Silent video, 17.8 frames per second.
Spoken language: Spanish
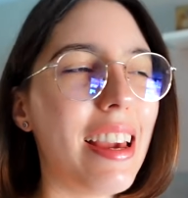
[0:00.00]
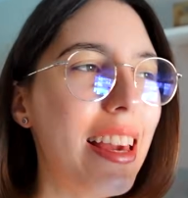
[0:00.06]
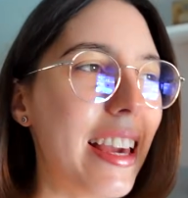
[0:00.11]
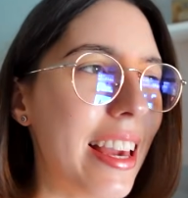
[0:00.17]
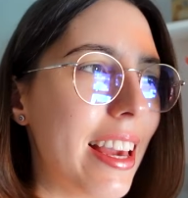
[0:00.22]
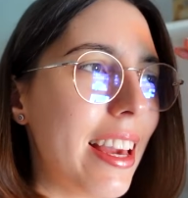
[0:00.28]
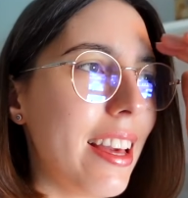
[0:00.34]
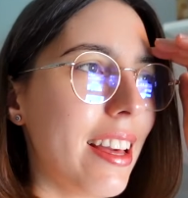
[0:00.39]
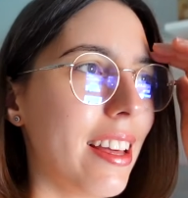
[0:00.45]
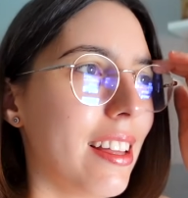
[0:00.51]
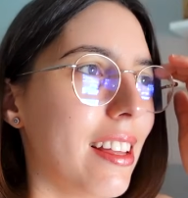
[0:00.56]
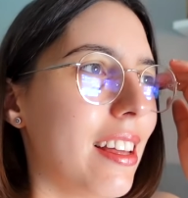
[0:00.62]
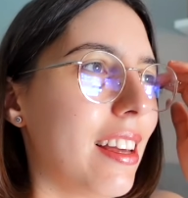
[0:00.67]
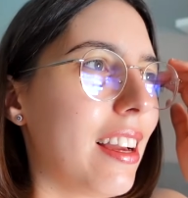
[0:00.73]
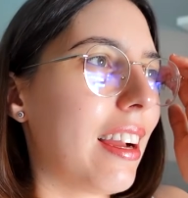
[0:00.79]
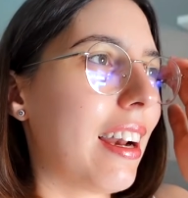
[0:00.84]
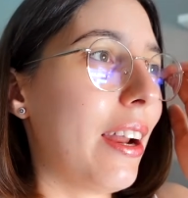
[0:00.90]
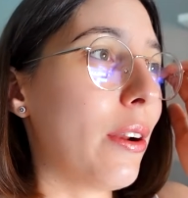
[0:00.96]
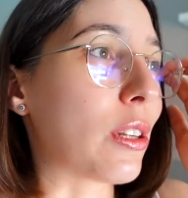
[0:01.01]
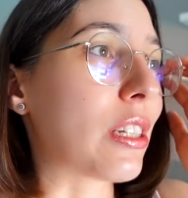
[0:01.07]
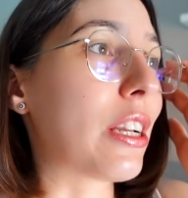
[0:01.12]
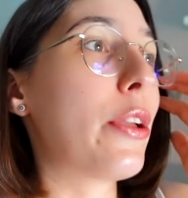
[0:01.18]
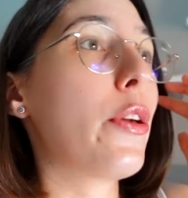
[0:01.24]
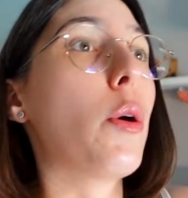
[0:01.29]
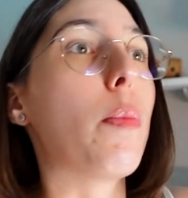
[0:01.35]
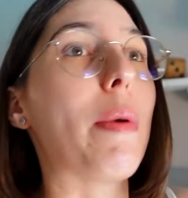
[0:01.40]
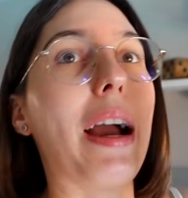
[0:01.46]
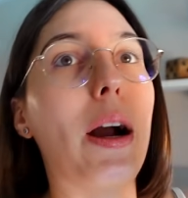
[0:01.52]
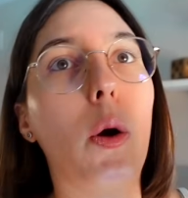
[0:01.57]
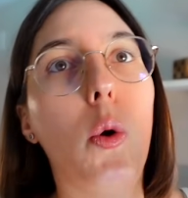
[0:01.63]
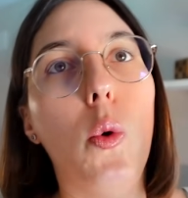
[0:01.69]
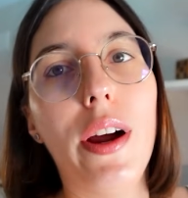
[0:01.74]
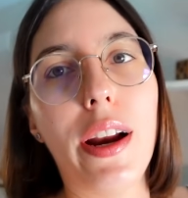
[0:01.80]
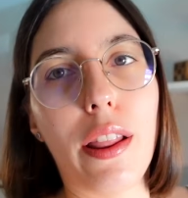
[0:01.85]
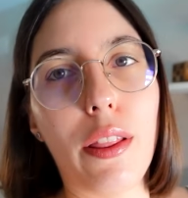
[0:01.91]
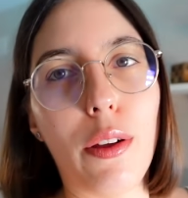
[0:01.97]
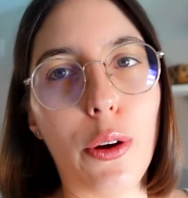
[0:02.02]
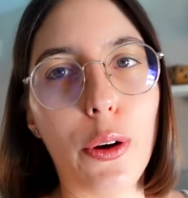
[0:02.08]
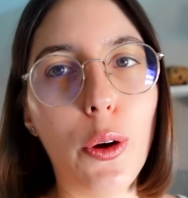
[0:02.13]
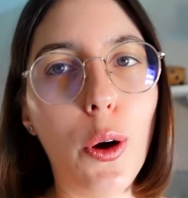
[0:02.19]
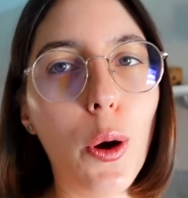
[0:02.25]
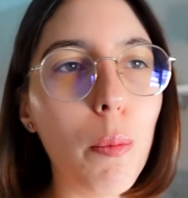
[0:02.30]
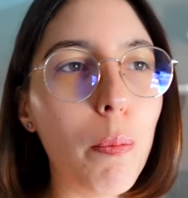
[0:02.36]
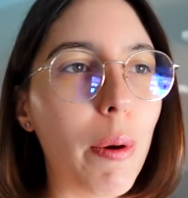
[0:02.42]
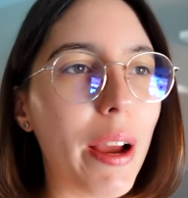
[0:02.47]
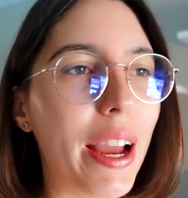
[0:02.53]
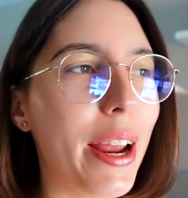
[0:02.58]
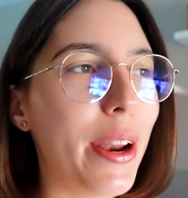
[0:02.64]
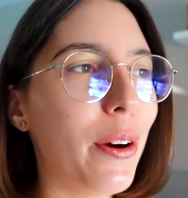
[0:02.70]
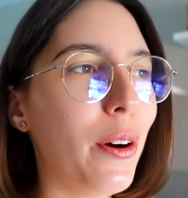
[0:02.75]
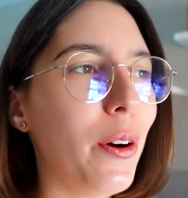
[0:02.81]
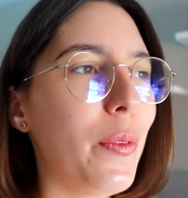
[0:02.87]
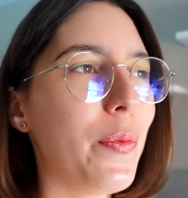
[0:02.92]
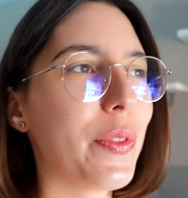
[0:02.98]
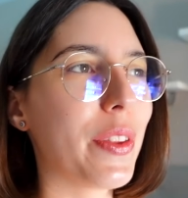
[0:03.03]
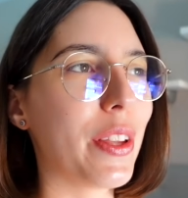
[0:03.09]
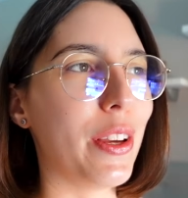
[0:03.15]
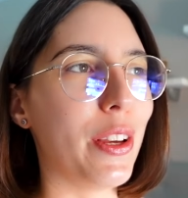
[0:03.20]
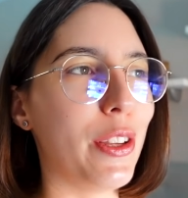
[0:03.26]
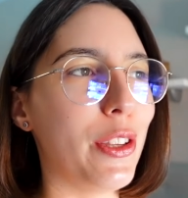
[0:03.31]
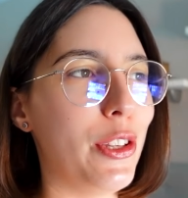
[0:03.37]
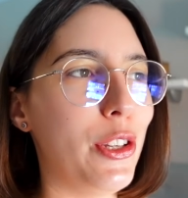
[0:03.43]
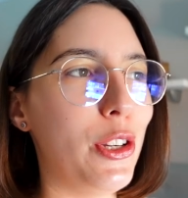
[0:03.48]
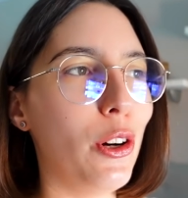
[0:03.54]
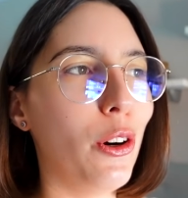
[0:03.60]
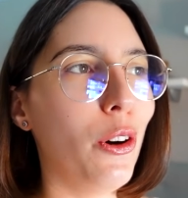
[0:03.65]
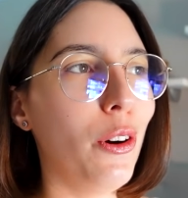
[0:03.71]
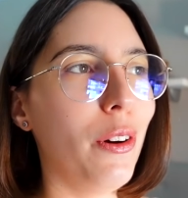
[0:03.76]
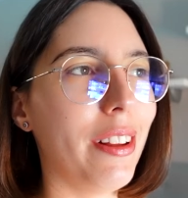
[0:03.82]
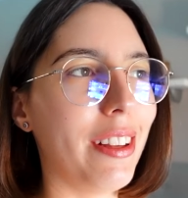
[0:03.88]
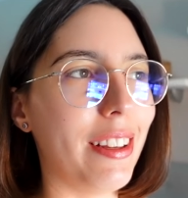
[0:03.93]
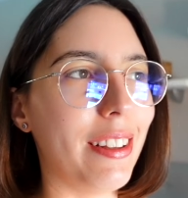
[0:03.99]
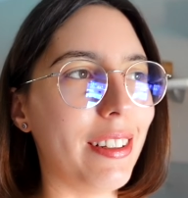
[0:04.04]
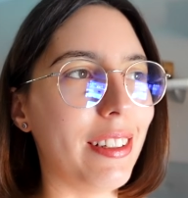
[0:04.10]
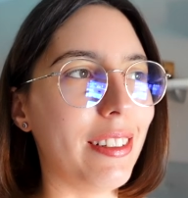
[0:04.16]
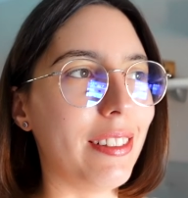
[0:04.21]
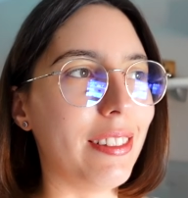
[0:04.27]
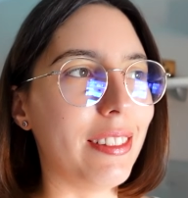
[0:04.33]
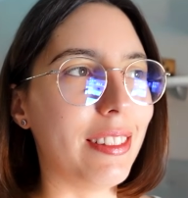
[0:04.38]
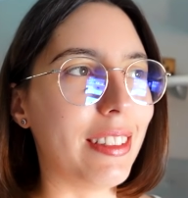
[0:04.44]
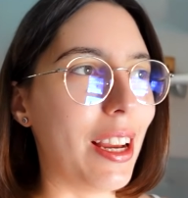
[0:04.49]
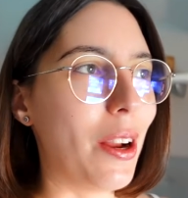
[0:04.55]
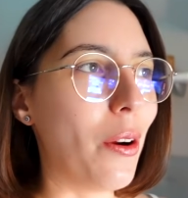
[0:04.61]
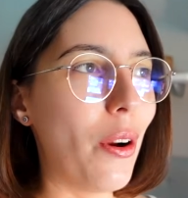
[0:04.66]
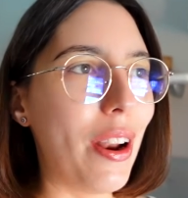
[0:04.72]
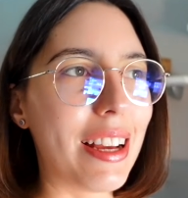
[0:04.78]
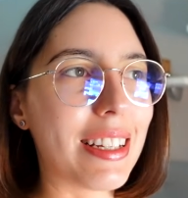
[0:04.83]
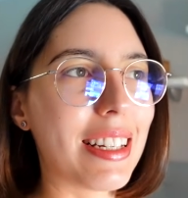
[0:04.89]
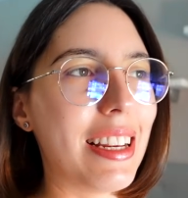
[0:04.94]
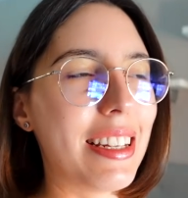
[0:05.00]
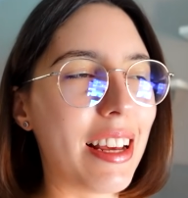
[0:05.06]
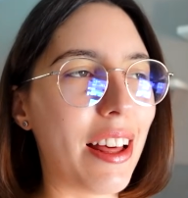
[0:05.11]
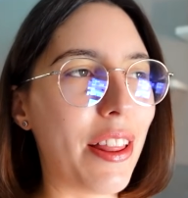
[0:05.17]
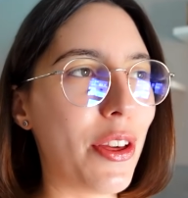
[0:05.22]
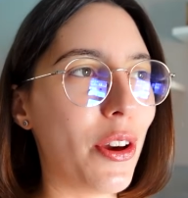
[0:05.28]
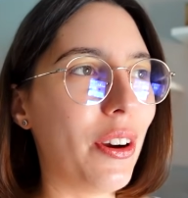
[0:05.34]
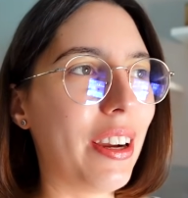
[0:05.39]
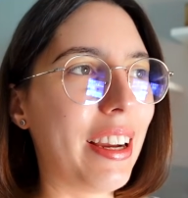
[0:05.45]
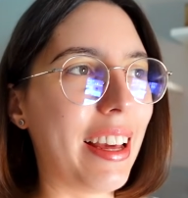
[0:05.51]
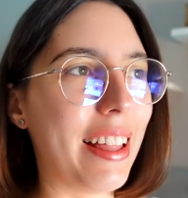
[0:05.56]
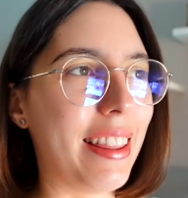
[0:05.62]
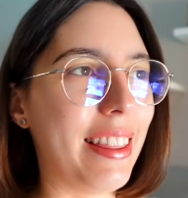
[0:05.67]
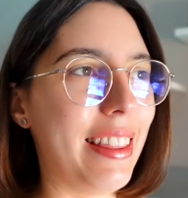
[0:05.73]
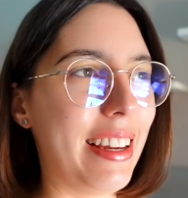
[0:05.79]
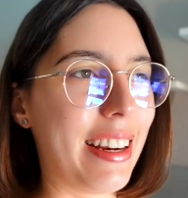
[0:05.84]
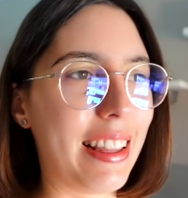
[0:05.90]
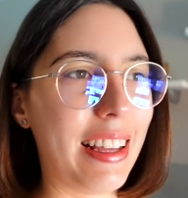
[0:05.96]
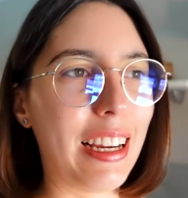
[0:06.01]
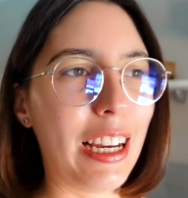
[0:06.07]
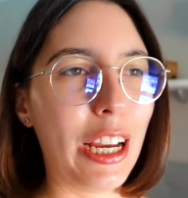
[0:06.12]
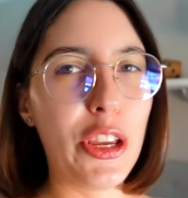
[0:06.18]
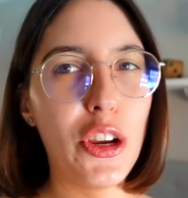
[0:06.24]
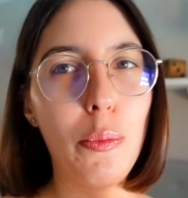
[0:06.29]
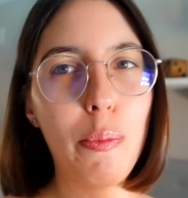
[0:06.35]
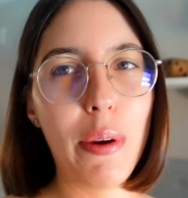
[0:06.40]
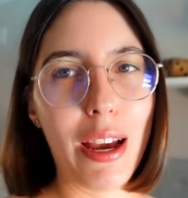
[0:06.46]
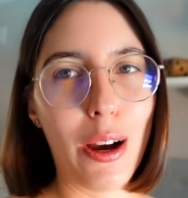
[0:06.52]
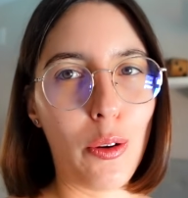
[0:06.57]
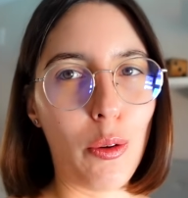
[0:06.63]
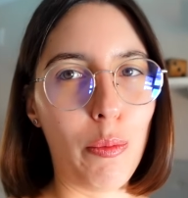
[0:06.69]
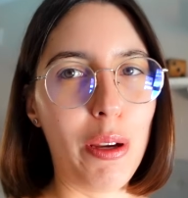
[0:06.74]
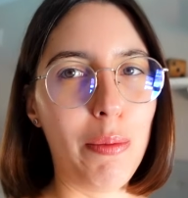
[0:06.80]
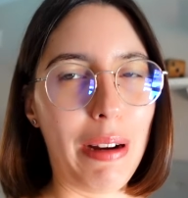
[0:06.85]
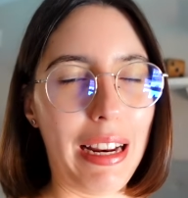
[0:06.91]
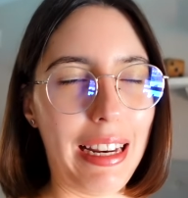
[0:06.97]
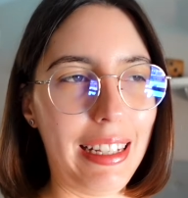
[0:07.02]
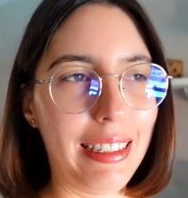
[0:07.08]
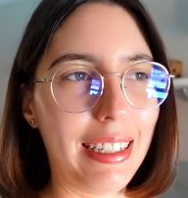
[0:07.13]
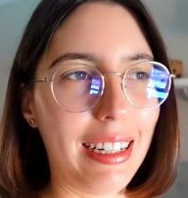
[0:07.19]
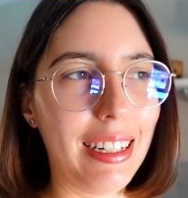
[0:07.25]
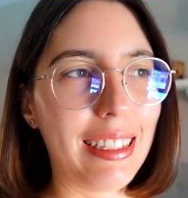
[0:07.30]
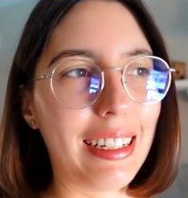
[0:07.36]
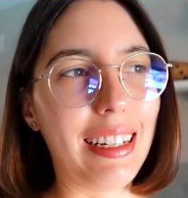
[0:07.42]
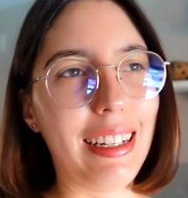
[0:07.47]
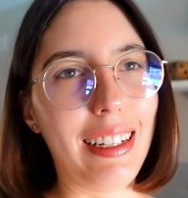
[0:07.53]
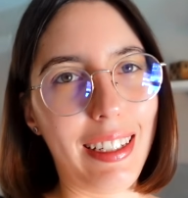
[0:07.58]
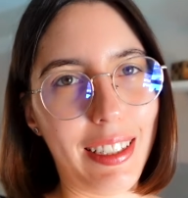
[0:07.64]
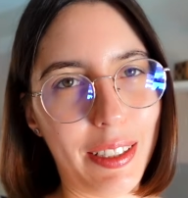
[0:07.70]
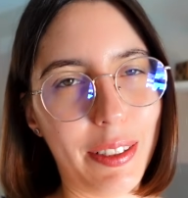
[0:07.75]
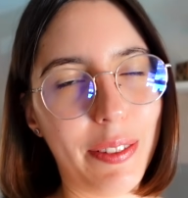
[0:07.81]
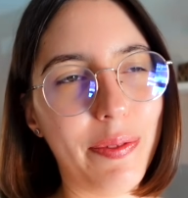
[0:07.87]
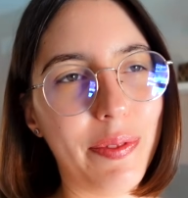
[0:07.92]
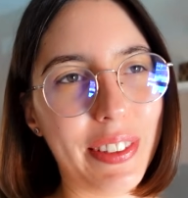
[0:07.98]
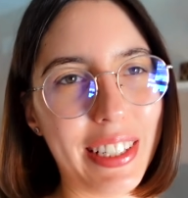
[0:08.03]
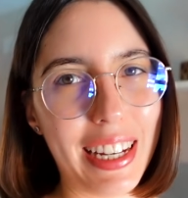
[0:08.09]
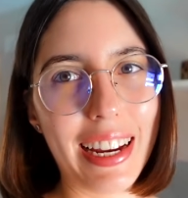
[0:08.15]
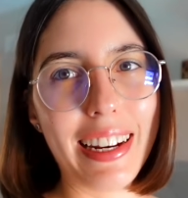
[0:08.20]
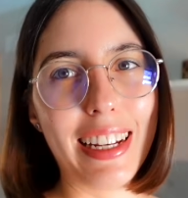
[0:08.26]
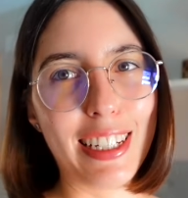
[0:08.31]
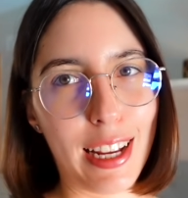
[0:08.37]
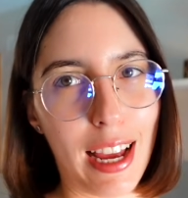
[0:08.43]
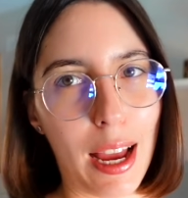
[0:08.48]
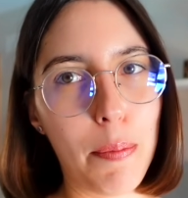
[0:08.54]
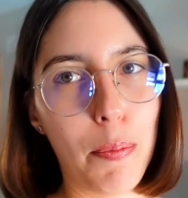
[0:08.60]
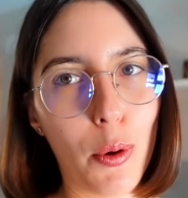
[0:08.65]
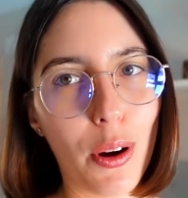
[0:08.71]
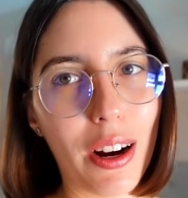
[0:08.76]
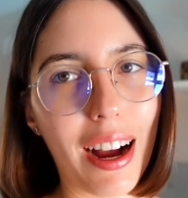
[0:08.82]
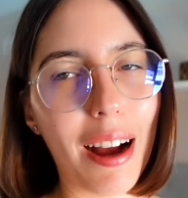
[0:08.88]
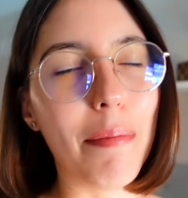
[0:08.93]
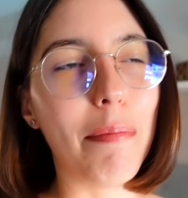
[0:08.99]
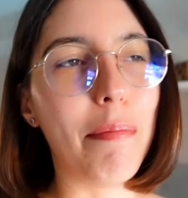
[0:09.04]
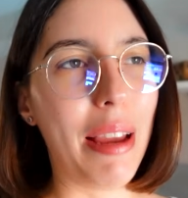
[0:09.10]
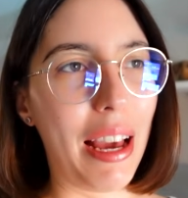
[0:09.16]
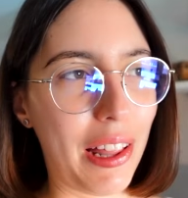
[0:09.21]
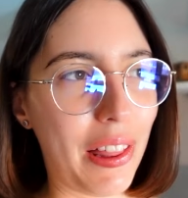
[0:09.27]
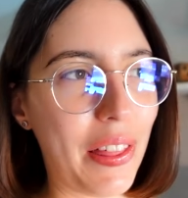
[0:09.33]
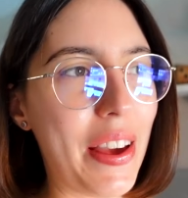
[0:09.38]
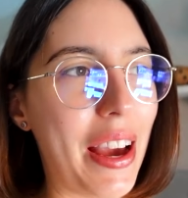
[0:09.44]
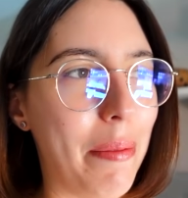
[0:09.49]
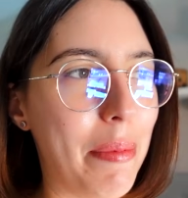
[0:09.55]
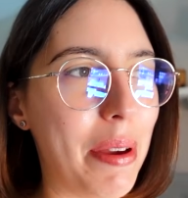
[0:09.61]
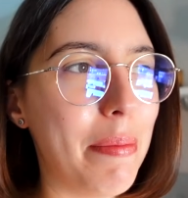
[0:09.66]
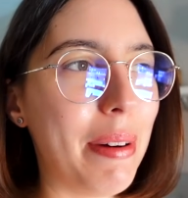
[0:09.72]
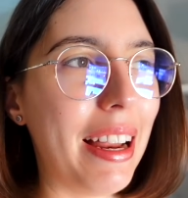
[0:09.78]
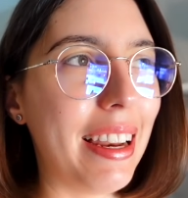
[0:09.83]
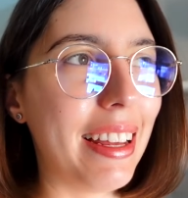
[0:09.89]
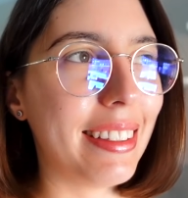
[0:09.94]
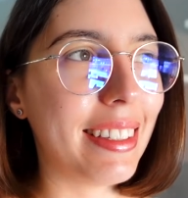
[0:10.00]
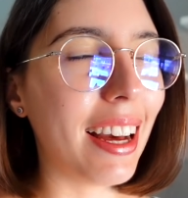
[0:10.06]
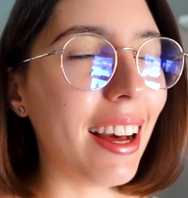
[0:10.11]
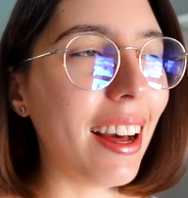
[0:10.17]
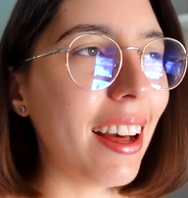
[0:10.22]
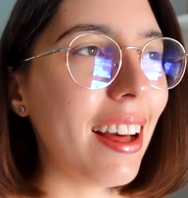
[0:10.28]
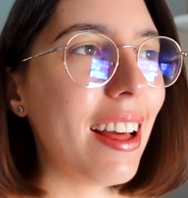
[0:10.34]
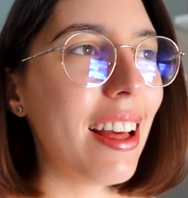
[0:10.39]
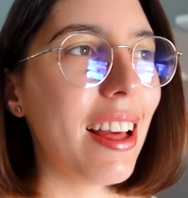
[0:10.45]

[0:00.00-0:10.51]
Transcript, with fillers: Y, claro, es que yo no me acuerdo, ¿no? Pero yo tengo la sensación que desde que yo me hago mi maleta, que ya en esa época me hacía mi maleta,